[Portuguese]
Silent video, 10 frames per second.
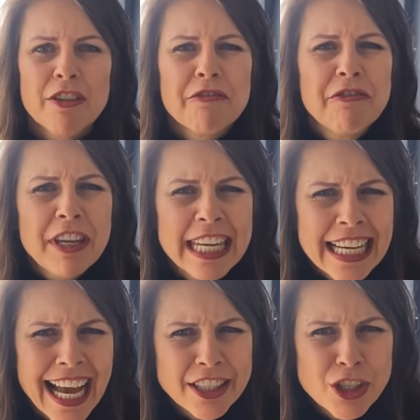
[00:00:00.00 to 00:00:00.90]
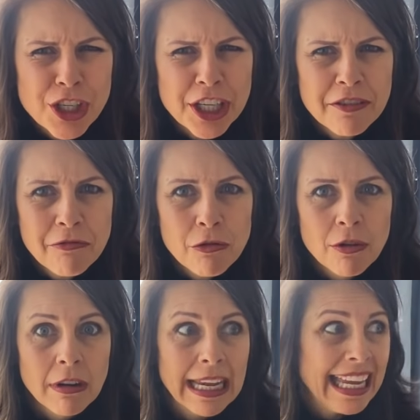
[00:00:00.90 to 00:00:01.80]

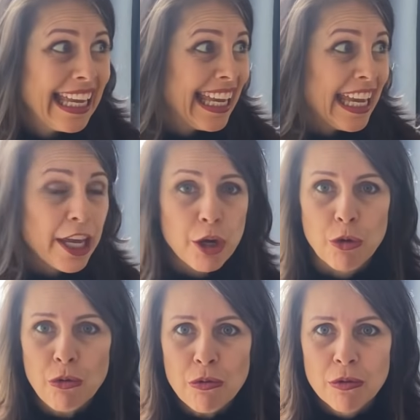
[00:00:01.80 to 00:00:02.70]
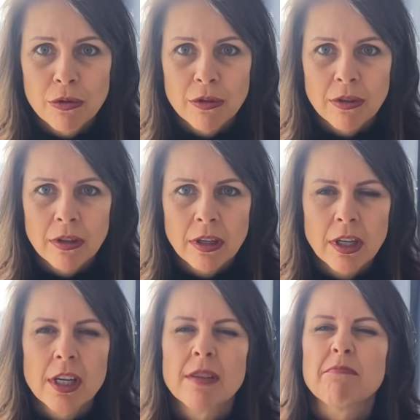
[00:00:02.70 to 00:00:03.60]
Vingativo? Eu?
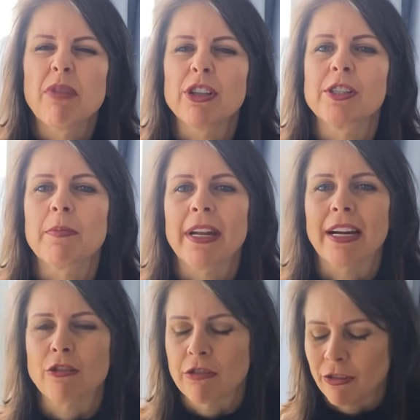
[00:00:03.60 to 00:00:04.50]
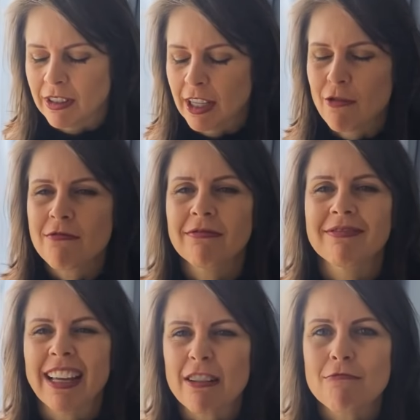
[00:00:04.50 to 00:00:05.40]
Pode esperar que o que eu teu
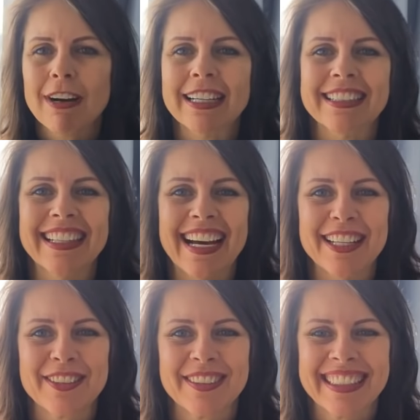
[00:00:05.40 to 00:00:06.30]
tá guardado.